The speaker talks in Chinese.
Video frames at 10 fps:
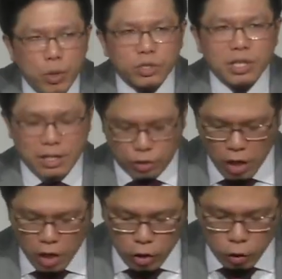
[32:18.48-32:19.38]
你要
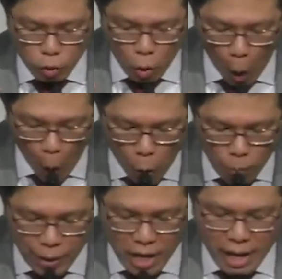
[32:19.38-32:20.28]
去
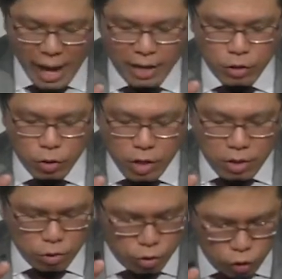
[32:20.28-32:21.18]
用这个信
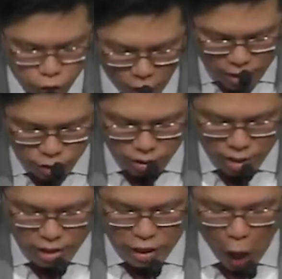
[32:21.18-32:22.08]
心，因为这个
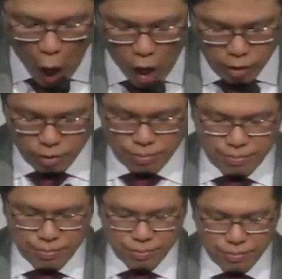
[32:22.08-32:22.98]
信心呢，能够
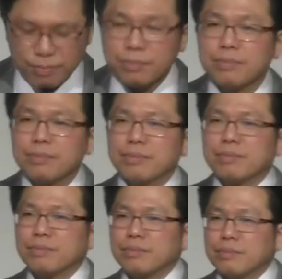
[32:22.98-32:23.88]
帮助我们
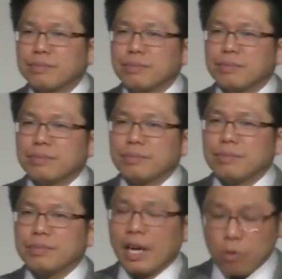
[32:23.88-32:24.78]
呢去信靠
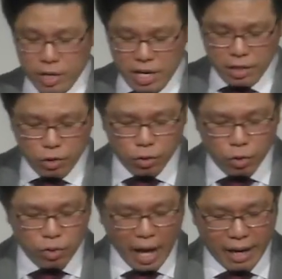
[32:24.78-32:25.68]
上帝，去
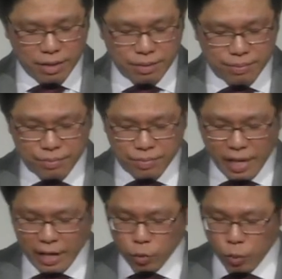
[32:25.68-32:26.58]
指望上帝。